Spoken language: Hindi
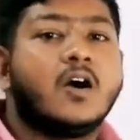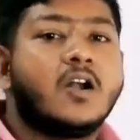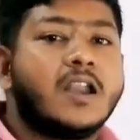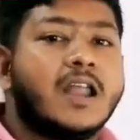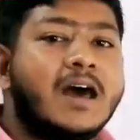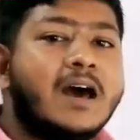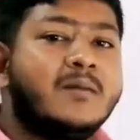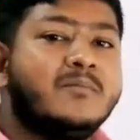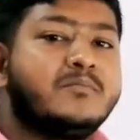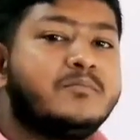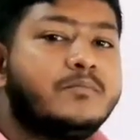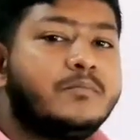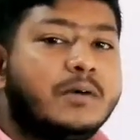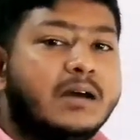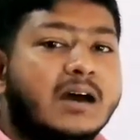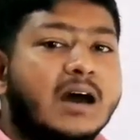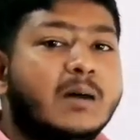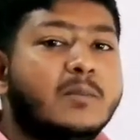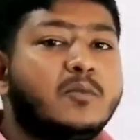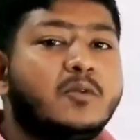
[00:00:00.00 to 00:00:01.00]
और
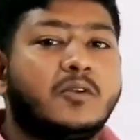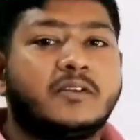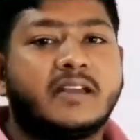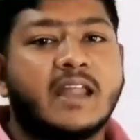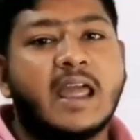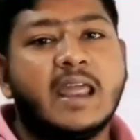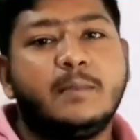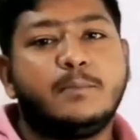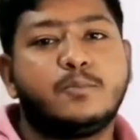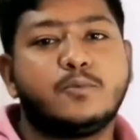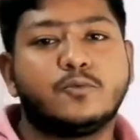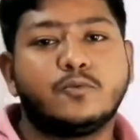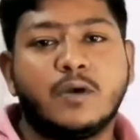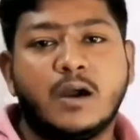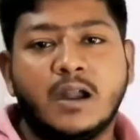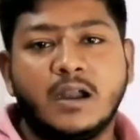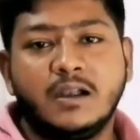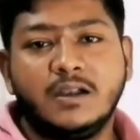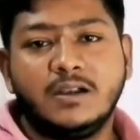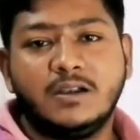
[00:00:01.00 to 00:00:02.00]
अब हम लोग टाइप
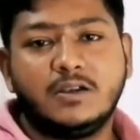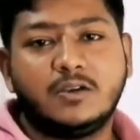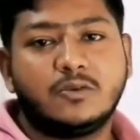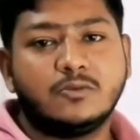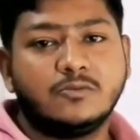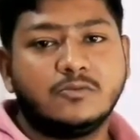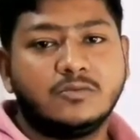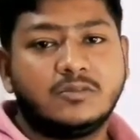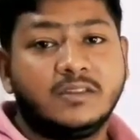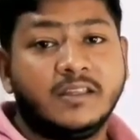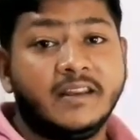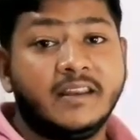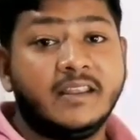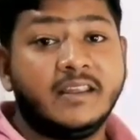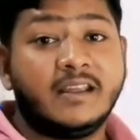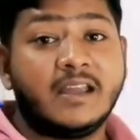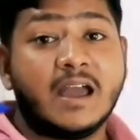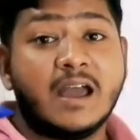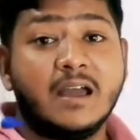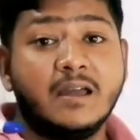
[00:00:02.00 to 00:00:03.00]
वन टू
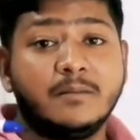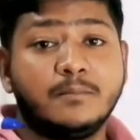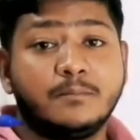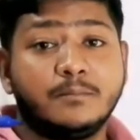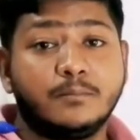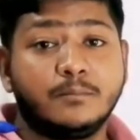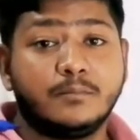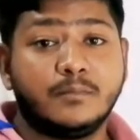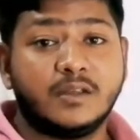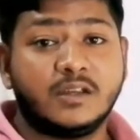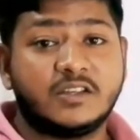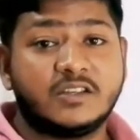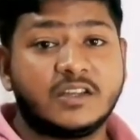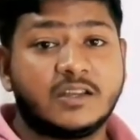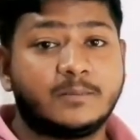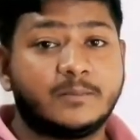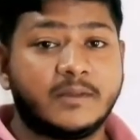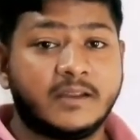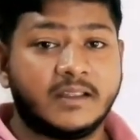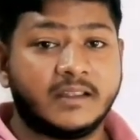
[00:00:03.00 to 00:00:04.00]
थ्री का
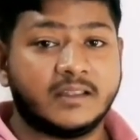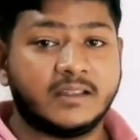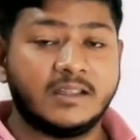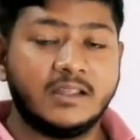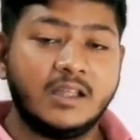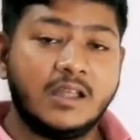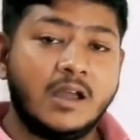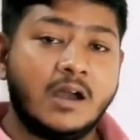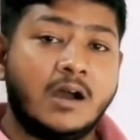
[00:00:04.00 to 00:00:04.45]
मिक्सचर पढ़ेंगे